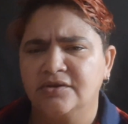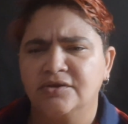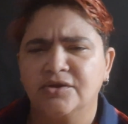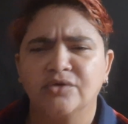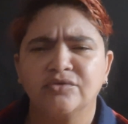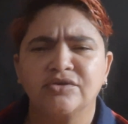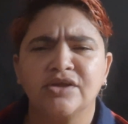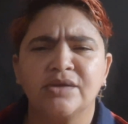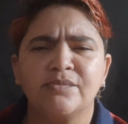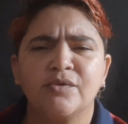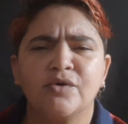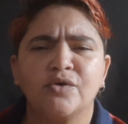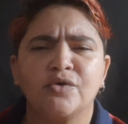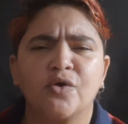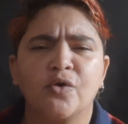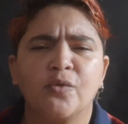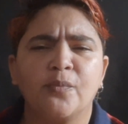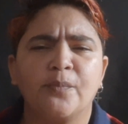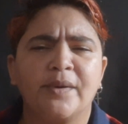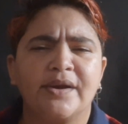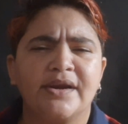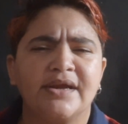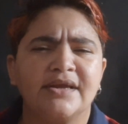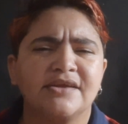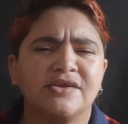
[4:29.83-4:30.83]
Não
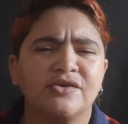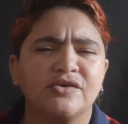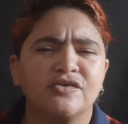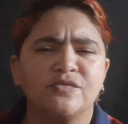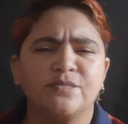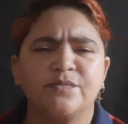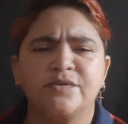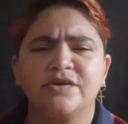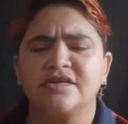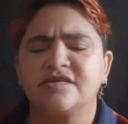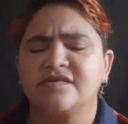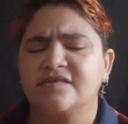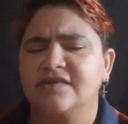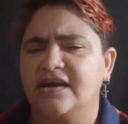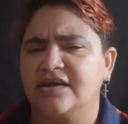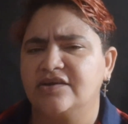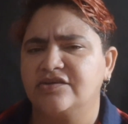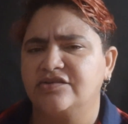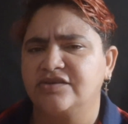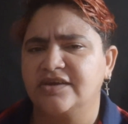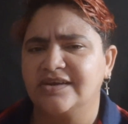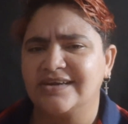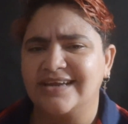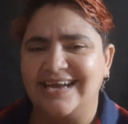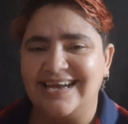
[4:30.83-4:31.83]
demorou para que os
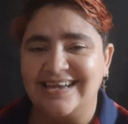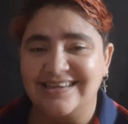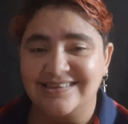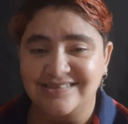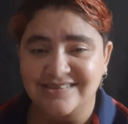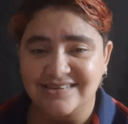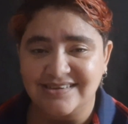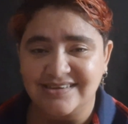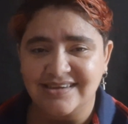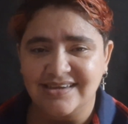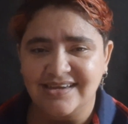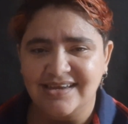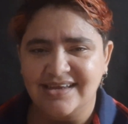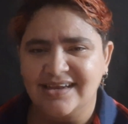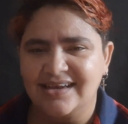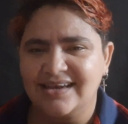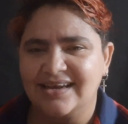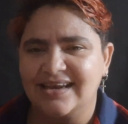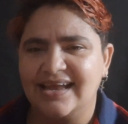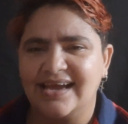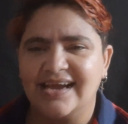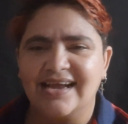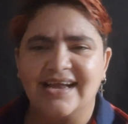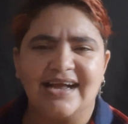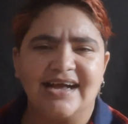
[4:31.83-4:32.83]
policiais chegassem
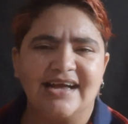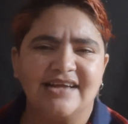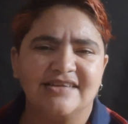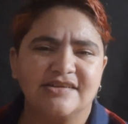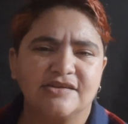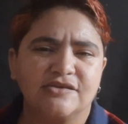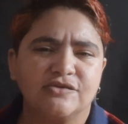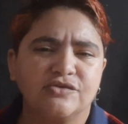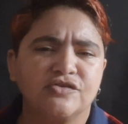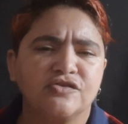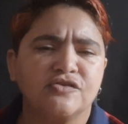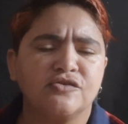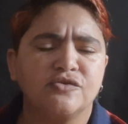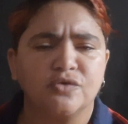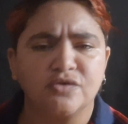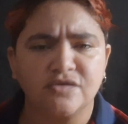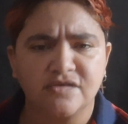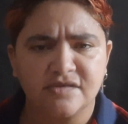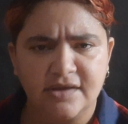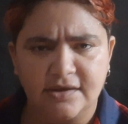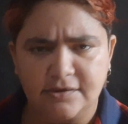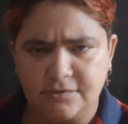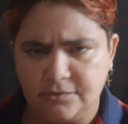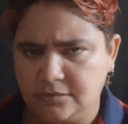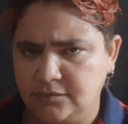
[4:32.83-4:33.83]
na casa dos
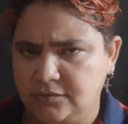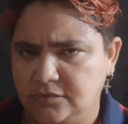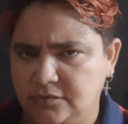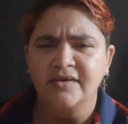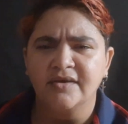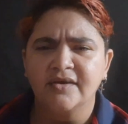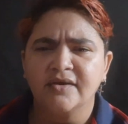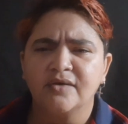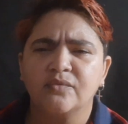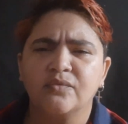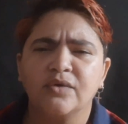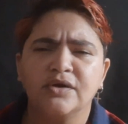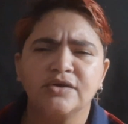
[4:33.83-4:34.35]
dois garotos.